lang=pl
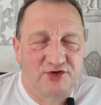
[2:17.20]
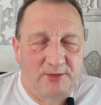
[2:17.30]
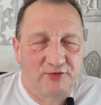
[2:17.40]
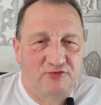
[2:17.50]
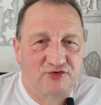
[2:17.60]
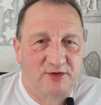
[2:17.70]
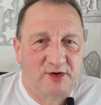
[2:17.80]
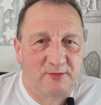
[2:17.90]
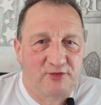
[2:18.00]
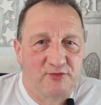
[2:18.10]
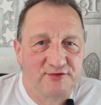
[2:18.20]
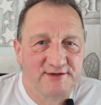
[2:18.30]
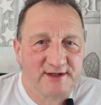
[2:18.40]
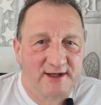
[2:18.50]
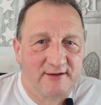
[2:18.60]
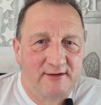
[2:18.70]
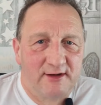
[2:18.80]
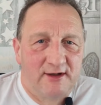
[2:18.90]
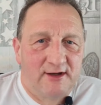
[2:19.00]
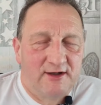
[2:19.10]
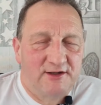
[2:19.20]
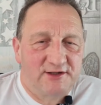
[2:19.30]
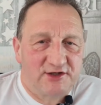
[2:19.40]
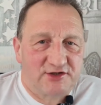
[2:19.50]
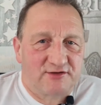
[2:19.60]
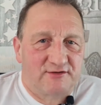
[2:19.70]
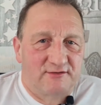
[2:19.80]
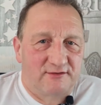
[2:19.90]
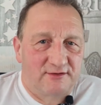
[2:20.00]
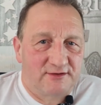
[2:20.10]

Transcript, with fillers: czy podłożyłem go pod muzykę i też